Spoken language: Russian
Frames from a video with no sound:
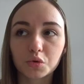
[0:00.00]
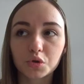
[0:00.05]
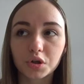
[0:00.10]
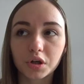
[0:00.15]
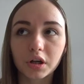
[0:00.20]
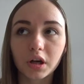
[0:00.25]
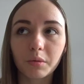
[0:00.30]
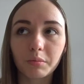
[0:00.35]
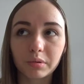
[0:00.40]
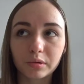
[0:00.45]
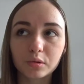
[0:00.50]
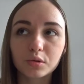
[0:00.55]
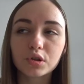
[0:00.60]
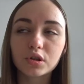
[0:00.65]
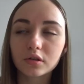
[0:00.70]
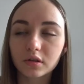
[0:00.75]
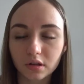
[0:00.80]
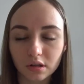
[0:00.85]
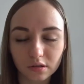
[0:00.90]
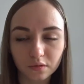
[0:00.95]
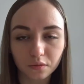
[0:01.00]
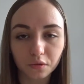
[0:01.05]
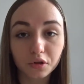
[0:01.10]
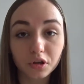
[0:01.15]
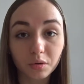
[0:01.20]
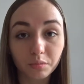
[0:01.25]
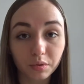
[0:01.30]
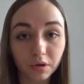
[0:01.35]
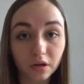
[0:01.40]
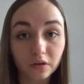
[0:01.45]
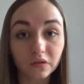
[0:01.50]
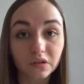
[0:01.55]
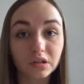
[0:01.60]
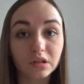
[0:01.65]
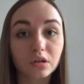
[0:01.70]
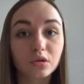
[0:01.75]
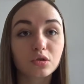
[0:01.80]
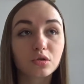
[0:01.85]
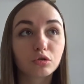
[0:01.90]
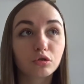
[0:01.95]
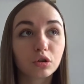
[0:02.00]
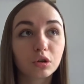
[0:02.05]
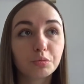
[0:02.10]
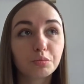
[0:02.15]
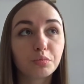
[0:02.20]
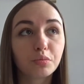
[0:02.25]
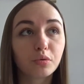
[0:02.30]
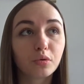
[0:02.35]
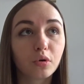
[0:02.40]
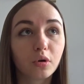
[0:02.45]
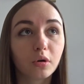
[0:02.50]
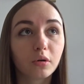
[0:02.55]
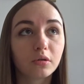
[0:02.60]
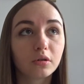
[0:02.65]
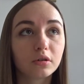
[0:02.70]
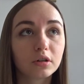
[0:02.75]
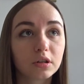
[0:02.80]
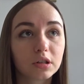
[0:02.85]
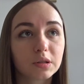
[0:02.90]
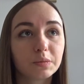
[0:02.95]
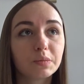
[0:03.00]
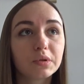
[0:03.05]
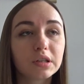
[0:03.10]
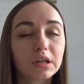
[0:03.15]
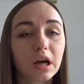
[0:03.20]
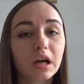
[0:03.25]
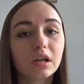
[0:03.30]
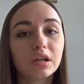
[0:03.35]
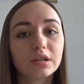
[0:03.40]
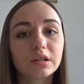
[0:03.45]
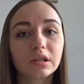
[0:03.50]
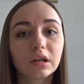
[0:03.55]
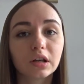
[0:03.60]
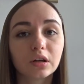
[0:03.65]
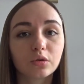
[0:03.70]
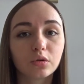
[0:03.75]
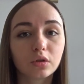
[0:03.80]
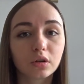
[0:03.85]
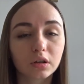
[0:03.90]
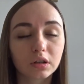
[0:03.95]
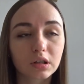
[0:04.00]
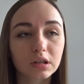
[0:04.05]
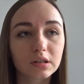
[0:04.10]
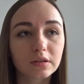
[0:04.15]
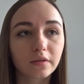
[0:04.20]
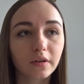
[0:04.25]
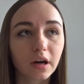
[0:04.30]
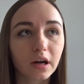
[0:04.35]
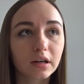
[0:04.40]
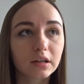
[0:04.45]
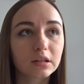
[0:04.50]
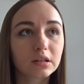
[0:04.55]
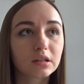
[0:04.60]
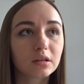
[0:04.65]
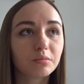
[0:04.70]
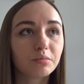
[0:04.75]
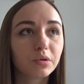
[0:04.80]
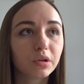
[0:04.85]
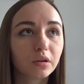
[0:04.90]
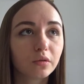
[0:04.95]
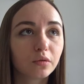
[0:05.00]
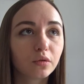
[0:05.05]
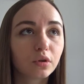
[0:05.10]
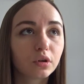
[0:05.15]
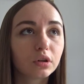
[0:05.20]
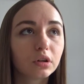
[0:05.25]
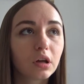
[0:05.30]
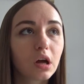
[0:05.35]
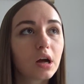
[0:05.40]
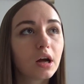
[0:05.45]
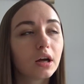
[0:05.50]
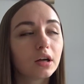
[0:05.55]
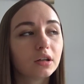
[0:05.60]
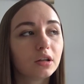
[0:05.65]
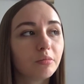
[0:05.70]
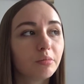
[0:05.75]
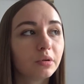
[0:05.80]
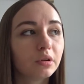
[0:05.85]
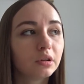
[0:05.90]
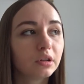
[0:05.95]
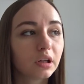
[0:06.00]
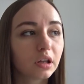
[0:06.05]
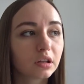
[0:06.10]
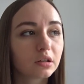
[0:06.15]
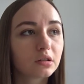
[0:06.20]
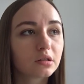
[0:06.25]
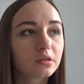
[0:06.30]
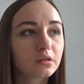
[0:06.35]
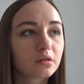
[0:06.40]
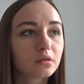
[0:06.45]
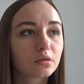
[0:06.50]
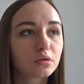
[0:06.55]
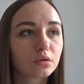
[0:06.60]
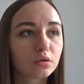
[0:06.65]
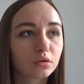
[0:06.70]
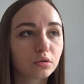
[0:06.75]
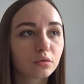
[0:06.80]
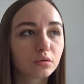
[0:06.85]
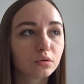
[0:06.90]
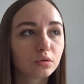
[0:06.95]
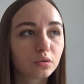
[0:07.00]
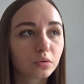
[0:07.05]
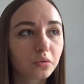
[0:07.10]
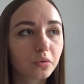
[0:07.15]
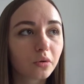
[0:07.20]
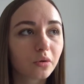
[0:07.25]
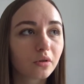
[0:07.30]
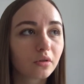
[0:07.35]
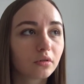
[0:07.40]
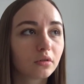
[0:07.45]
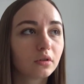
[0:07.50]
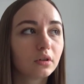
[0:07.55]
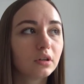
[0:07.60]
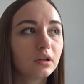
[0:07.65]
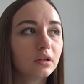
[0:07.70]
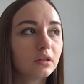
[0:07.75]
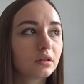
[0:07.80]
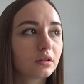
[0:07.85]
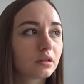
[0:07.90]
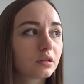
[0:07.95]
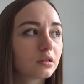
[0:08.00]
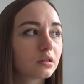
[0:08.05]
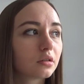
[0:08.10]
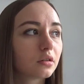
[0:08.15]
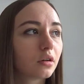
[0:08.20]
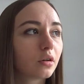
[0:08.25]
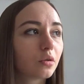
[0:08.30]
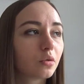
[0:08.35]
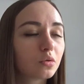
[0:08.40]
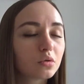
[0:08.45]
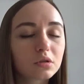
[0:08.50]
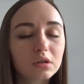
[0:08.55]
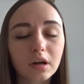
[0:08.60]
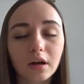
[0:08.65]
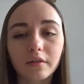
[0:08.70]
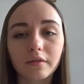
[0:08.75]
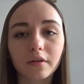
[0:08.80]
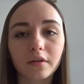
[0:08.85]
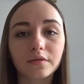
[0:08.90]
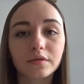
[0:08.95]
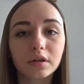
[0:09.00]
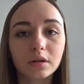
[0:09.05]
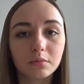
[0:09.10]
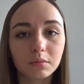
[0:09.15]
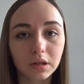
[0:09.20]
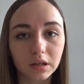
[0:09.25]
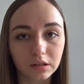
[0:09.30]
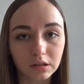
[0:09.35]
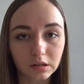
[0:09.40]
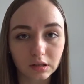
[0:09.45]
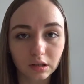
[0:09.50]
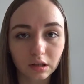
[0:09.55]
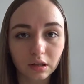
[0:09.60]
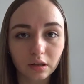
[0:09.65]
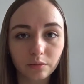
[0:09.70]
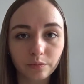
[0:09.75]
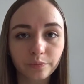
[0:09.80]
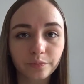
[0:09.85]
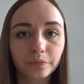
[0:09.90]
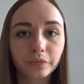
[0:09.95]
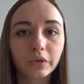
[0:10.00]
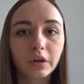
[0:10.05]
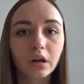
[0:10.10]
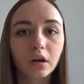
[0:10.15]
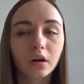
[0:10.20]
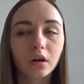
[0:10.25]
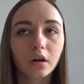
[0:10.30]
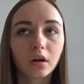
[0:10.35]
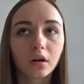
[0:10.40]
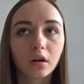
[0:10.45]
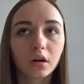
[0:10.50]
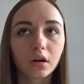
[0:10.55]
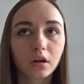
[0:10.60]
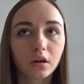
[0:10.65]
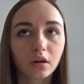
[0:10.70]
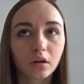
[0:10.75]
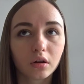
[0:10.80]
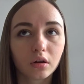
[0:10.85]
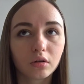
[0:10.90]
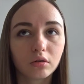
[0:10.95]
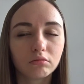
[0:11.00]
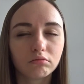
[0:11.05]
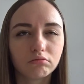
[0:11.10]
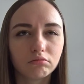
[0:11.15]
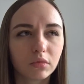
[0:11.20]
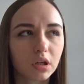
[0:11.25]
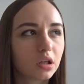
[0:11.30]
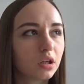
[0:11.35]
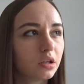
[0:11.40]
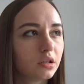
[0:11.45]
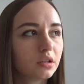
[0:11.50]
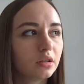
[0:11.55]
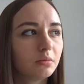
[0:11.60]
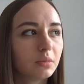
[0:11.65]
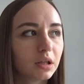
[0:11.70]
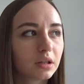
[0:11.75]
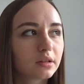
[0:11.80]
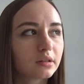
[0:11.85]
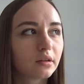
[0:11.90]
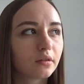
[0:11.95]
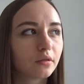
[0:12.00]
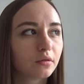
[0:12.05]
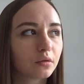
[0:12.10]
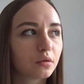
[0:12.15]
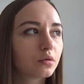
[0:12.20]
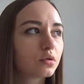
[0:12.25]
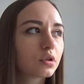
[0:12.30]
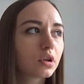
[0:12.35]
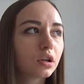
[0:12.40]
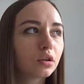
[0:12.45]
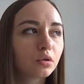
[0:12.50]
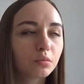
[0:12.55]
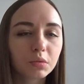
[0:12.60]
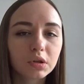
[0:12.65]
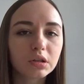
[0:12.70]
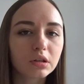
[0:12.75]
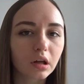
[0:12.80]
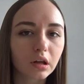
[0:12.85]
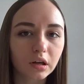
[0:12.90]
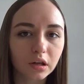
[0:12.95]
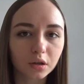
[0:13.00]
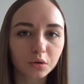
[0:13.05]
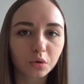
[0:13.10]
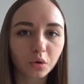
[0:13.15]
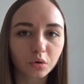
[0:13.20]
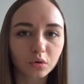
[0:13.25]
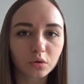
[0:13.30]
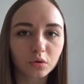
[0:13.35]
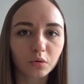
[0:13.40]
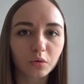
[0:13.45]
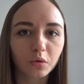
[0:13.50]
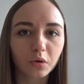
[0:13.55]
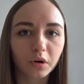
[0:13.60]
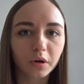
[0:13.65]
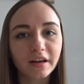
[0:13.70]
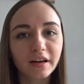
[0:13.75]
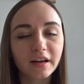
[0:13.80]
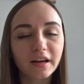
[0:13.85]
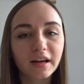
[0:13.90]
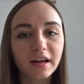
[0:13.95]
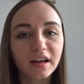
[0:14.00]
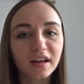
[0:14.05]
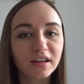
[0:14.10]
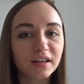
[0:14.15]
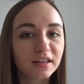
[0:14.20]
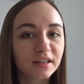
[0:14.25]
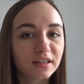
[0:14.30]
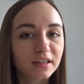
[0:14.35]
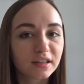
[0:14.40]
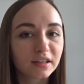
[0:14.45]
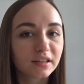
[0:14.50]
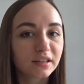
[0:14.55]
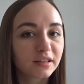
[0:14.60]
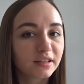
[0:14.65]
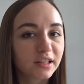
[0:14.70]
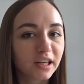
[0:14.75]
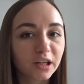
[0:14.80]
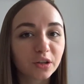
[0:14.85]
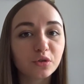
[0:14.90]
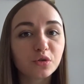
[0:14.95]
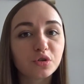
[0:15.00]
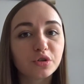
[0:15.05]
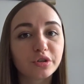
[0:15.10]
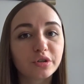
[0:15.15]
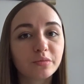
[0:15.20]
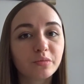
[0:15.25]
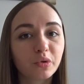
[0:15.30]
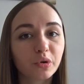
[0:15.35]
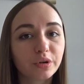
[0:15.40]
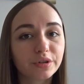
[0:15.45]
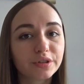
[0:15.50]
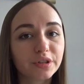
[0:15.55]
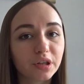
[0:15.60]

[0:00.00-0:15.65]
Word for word: уже я получила сегодня первый зачет по э, специальности, которая называется перевод депенденс структур из русского в немецкий или из немецкого в русский, но мы делали и то, и другое. Следующий мой